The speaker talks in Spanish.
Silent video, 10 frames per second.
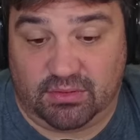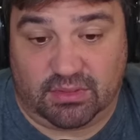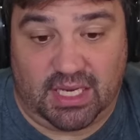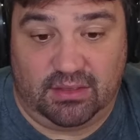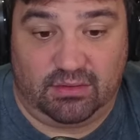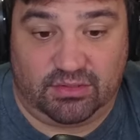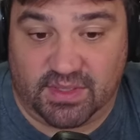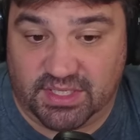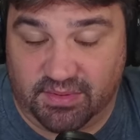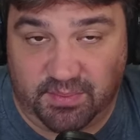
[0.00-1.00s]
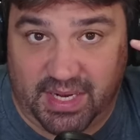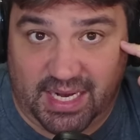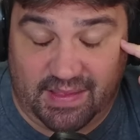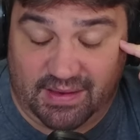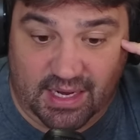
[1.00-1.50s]
total no nos va a servir para
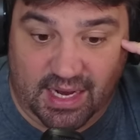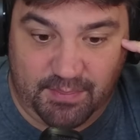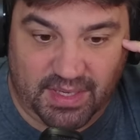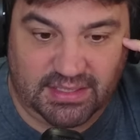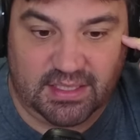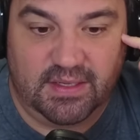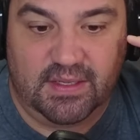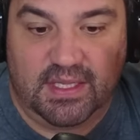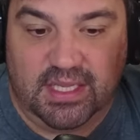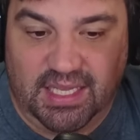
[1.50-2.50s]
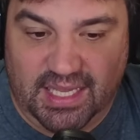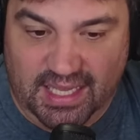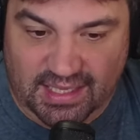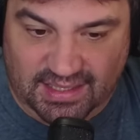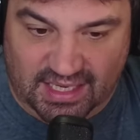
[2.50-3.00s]
nada en el Lapras.
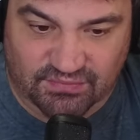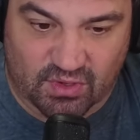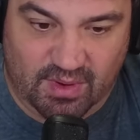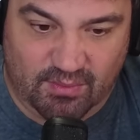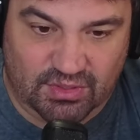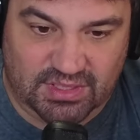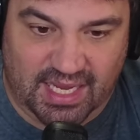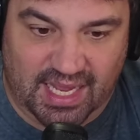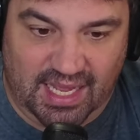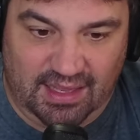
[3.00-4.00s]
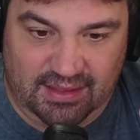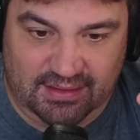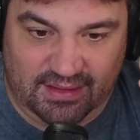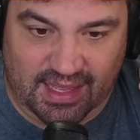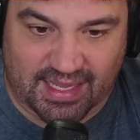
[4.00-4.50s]
Y transformamos a.
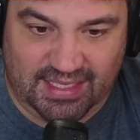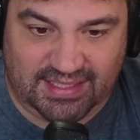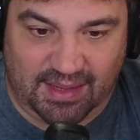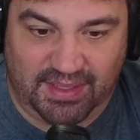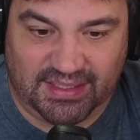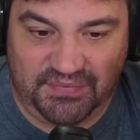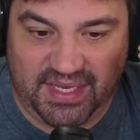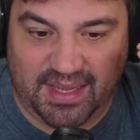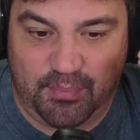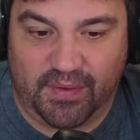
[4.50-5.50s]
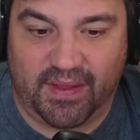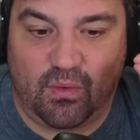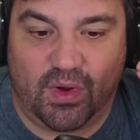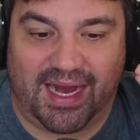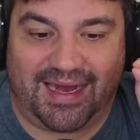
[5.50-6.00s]
Aquí está, Butterfree, que puede
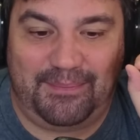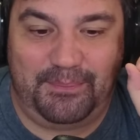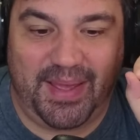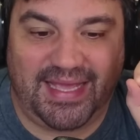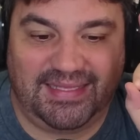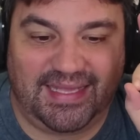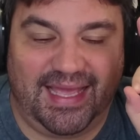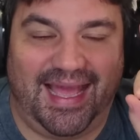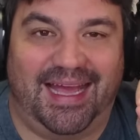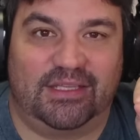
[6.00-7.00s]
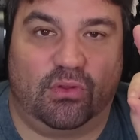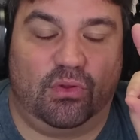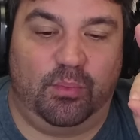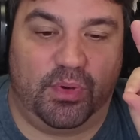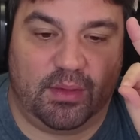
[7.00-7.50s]
curar 20 a todos
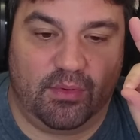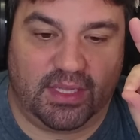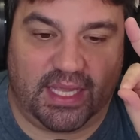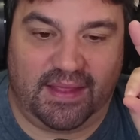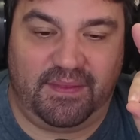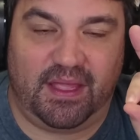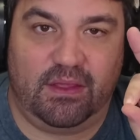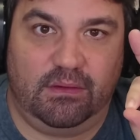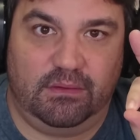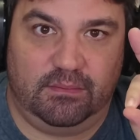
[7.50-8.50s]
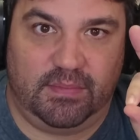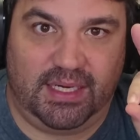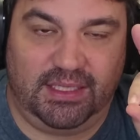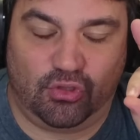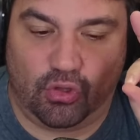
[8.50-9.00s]
los Pokémon que tengan daño,
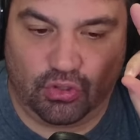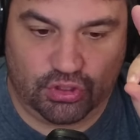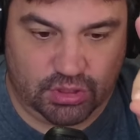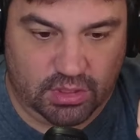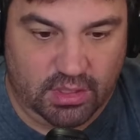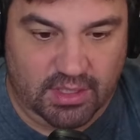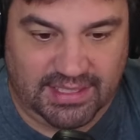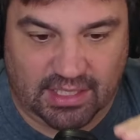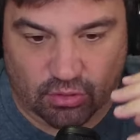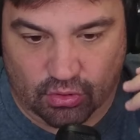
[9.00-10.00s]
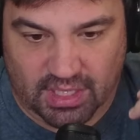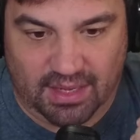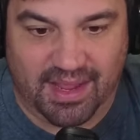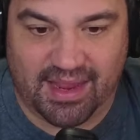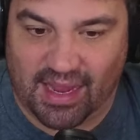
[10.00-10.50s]
¿vale? Todos, tanto los de
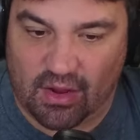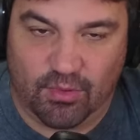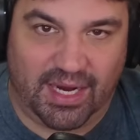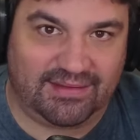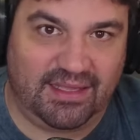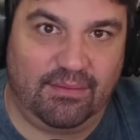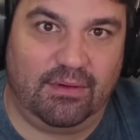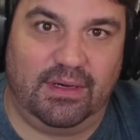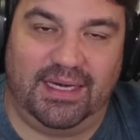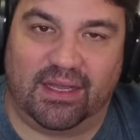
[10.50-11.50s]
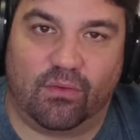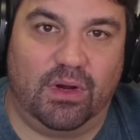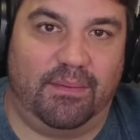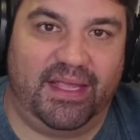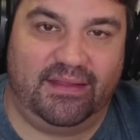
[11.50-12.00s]
la banca como el activo, les
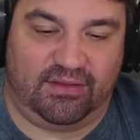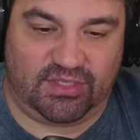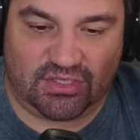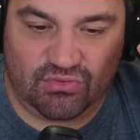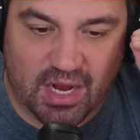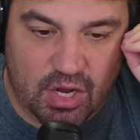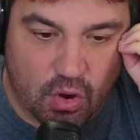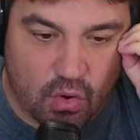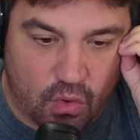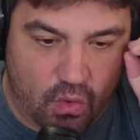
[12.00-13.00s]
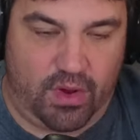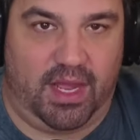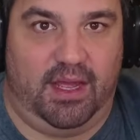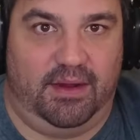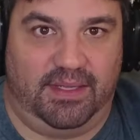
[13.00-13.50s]
cura 20. O sea, es una
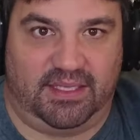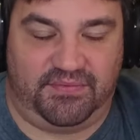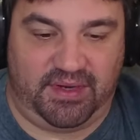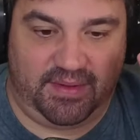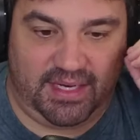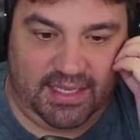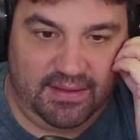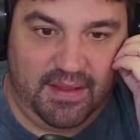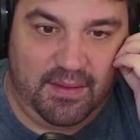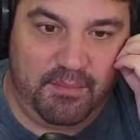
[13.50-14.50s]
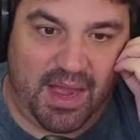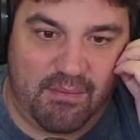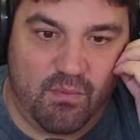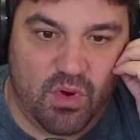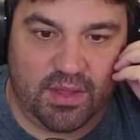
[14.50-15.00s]
locura el Butterfree, ¿vale? Va
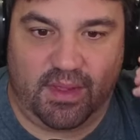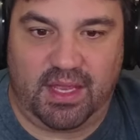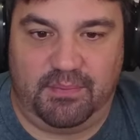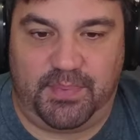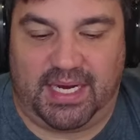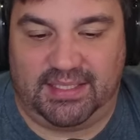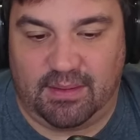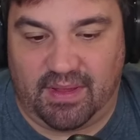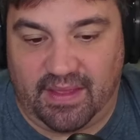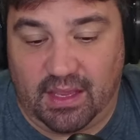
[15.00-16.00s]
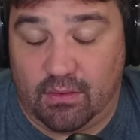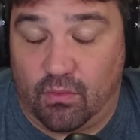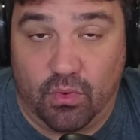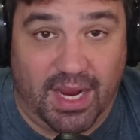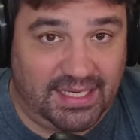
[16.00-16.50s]
muy bien para el tema de
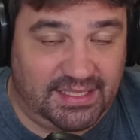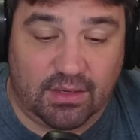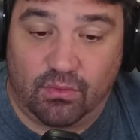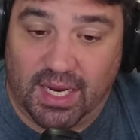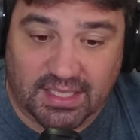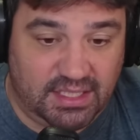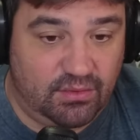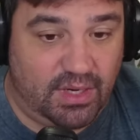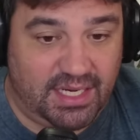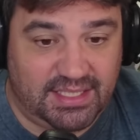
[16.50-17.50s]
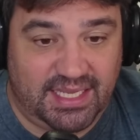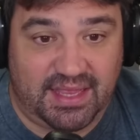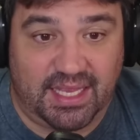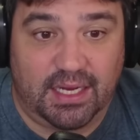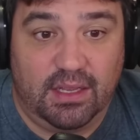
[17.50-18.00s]
curarse, curarse y curarse y
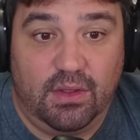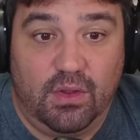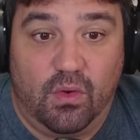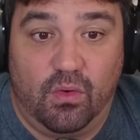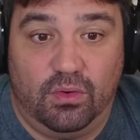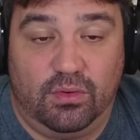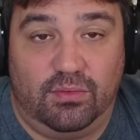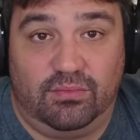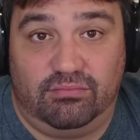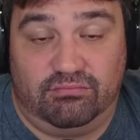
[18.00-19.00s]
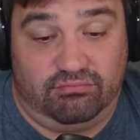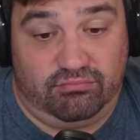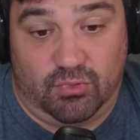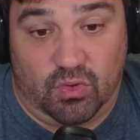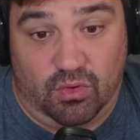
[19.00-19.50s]
hacer un.
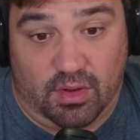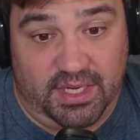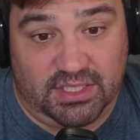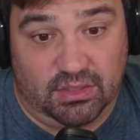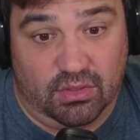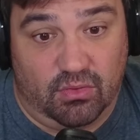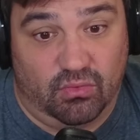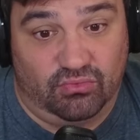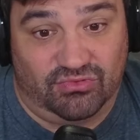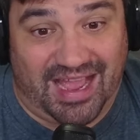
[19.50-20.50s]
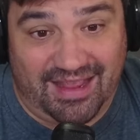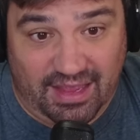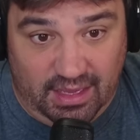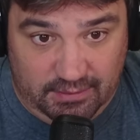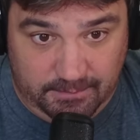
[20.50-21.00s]
Lo que viene siendo un
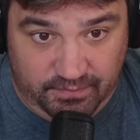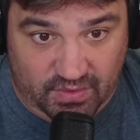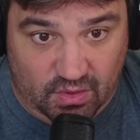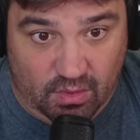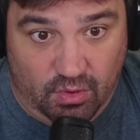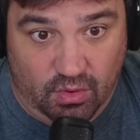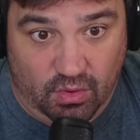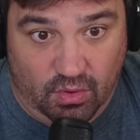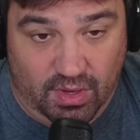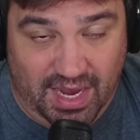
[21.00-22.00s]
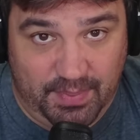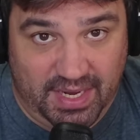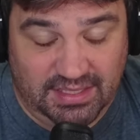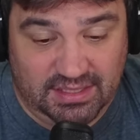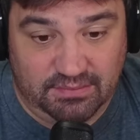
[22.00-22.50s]
tanque como
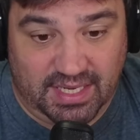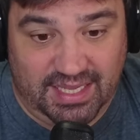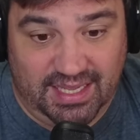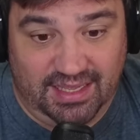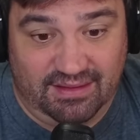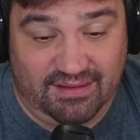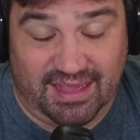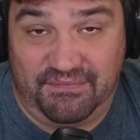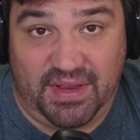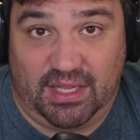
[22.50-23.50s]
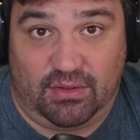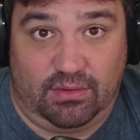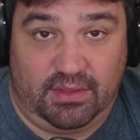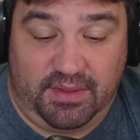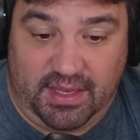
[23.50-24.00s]
Lapras, ¿vale? infinito
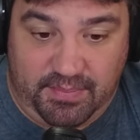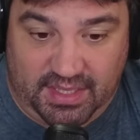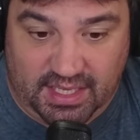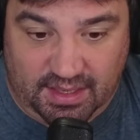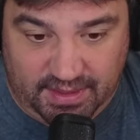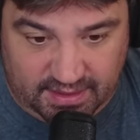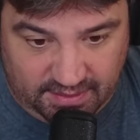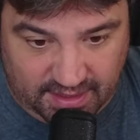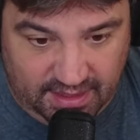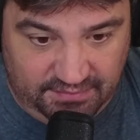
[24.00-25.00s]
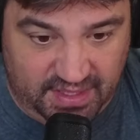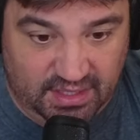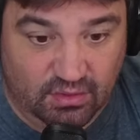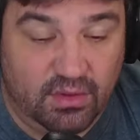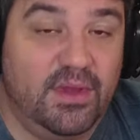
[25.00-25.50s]
de vida prácticamente, ¿vale?
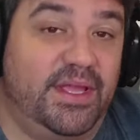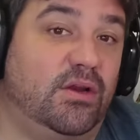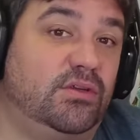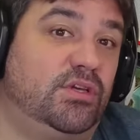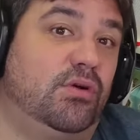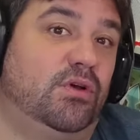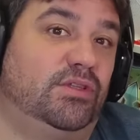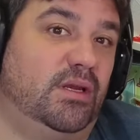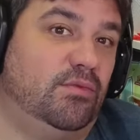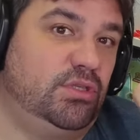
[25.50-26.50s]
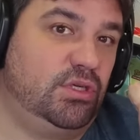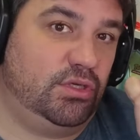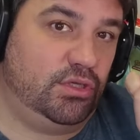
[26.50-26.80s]
Infinito. Ya os digo cuando tenemos